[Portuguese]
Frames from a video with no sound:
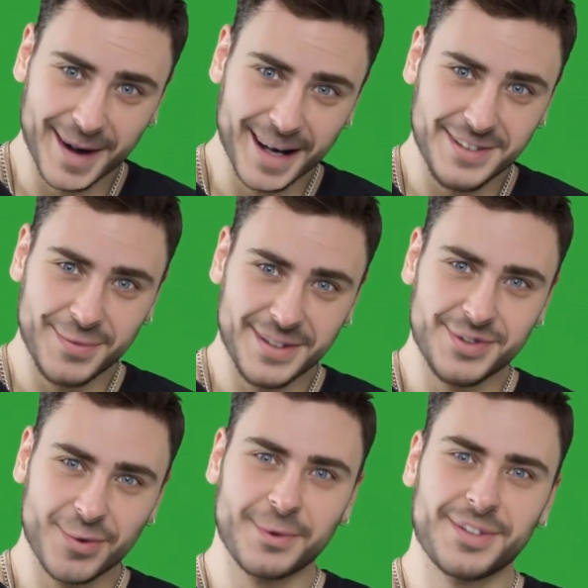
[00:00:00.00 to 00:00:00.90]
que
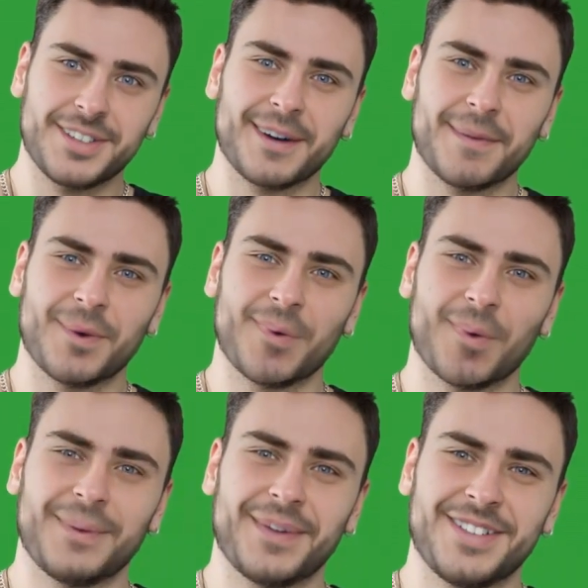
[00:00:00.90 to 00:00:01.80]
oferece uma potência
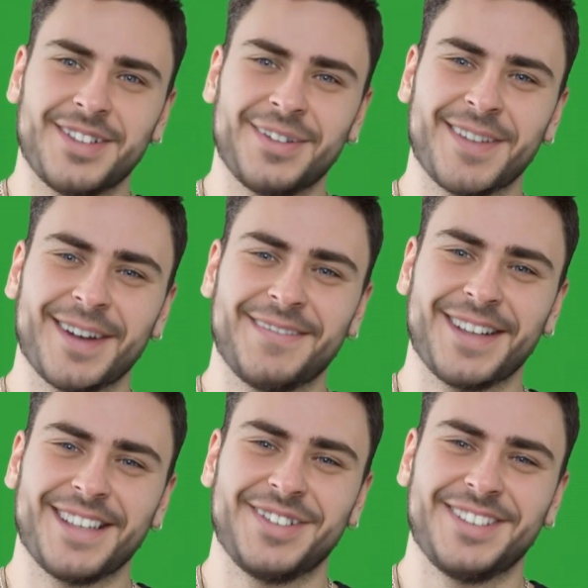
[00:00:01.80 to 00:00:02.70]
excepcional e a
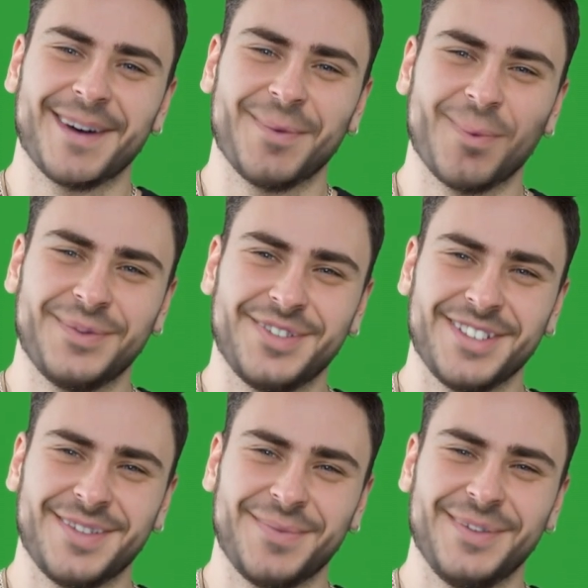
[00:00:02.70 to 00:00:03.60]
precisão da marca
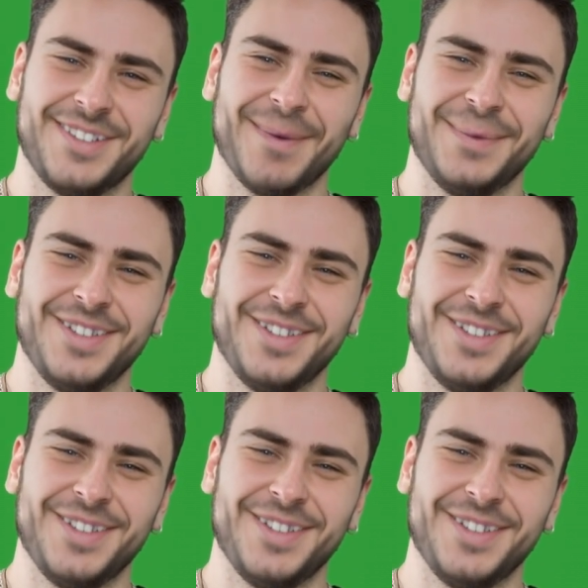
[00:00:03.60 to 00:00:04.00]
Bosch.